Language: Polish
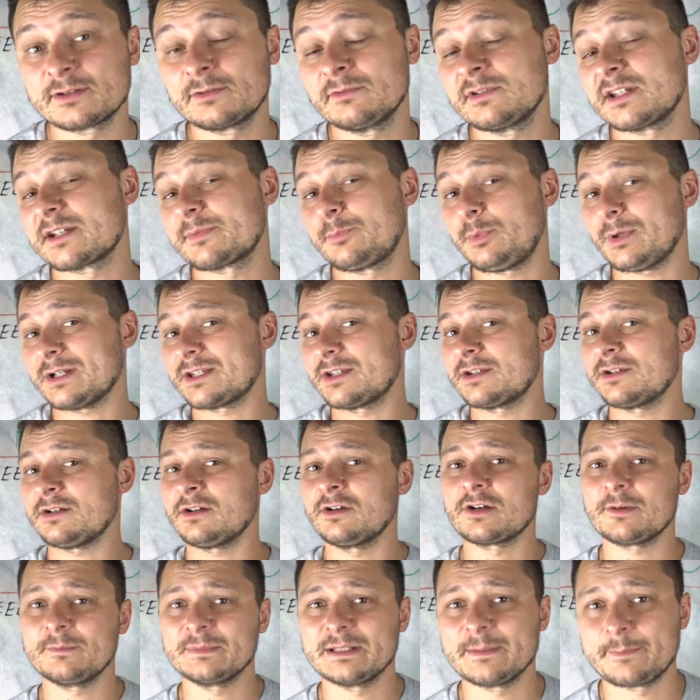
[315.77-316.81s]
tudzież płacić
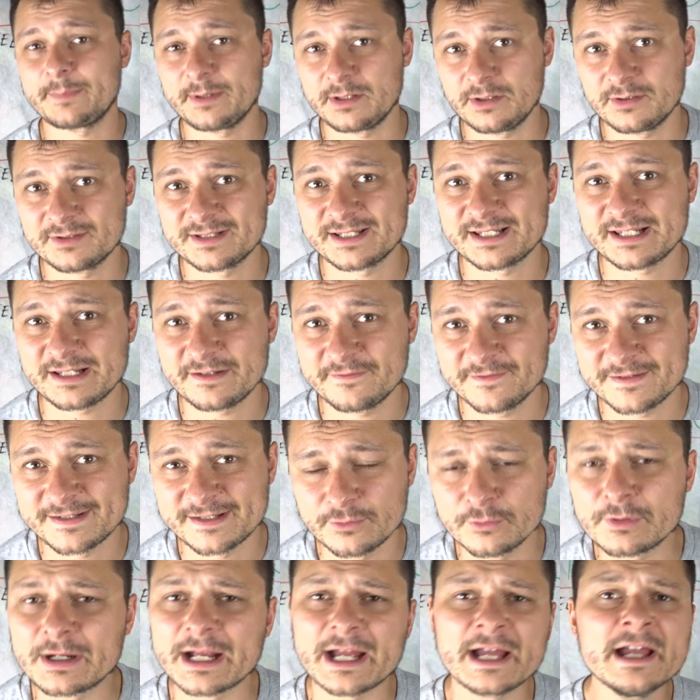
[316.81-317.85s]
ogromne pieniądze za
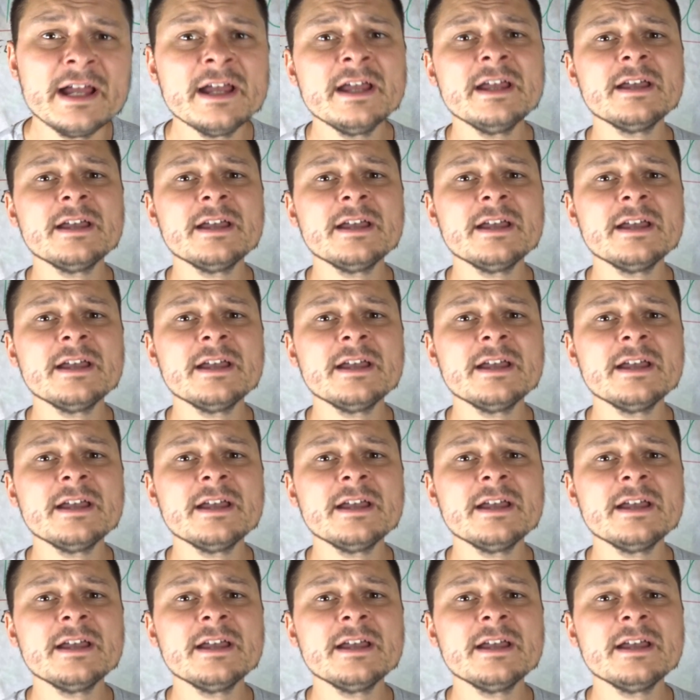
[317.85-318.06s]
wysyłkę.